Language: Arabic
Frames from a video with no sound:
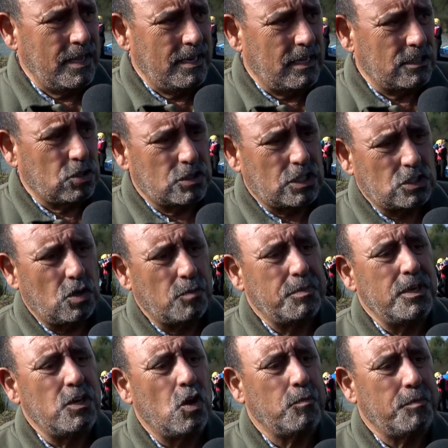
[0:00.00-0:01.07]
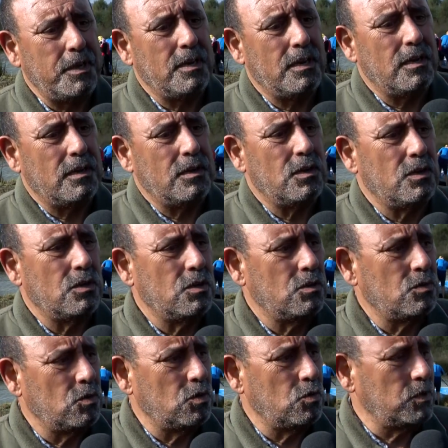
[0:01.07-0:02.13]
لاسوسياسيون بيننا وبين
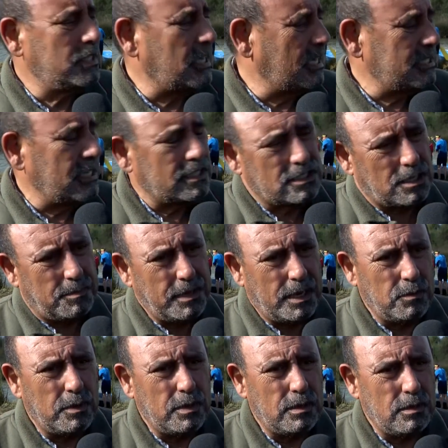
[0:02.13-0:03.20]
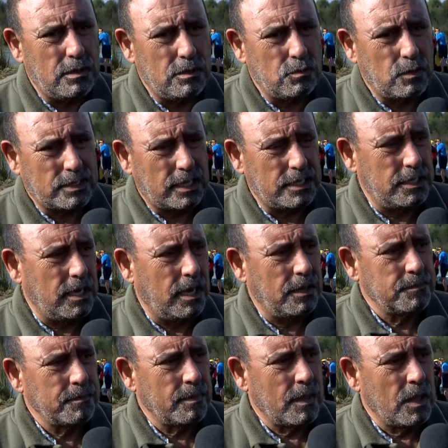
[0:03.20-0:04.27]
الوزاره ديال التربيه الوطنيه
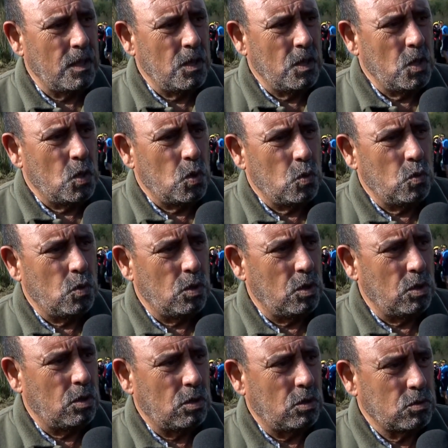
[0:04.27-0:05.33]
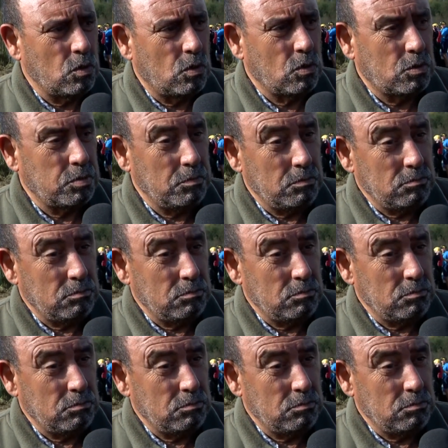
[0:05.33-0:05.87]
ودونك